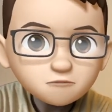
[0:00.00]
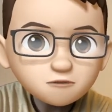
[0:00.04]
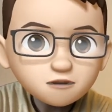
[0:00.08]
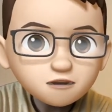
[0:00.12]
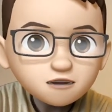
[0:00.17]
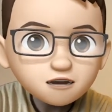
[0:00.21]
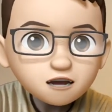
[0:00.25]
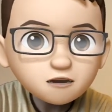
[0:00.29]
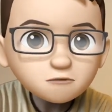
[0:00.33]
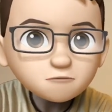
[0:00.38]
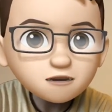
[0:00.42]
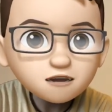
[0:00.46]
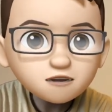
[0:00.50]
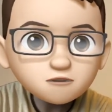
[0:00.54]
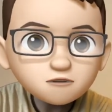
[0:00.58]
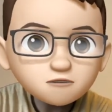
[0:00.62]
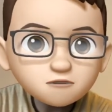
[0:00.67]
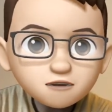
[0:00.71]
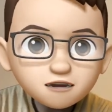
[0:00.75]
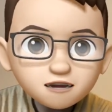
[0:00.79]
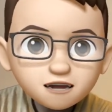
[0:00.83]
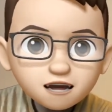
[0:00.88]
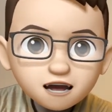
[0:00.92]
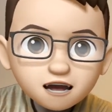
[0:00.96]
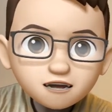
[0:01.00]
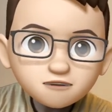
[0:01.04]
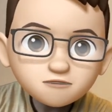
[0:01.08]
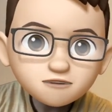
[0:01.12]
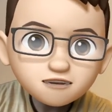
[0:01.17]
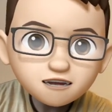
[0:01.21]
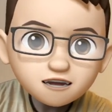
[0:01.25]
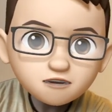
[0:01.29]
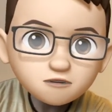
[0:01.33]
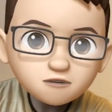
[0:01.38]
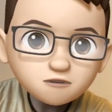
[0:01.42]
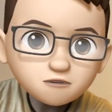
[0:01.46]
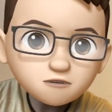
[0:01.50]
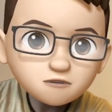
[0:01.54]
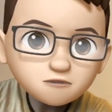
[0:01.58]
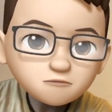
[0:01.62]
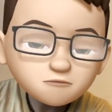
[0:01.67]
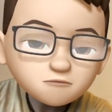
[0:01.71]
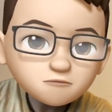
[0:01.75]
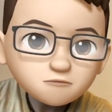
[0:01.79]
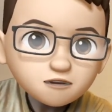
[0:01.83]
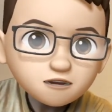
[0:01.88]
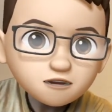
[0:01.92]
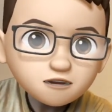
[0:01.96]
やっぱりリアルで底
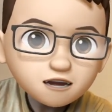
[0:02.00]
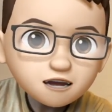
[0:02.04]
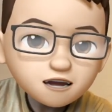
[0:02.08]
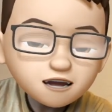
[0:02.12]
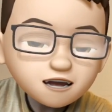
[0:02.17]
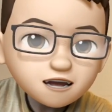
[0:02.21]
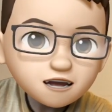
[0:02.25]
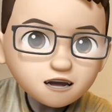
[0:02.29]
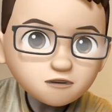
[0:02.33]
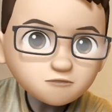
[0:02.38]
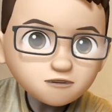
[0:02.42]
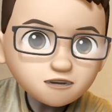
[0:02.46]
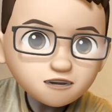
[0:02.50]
辺同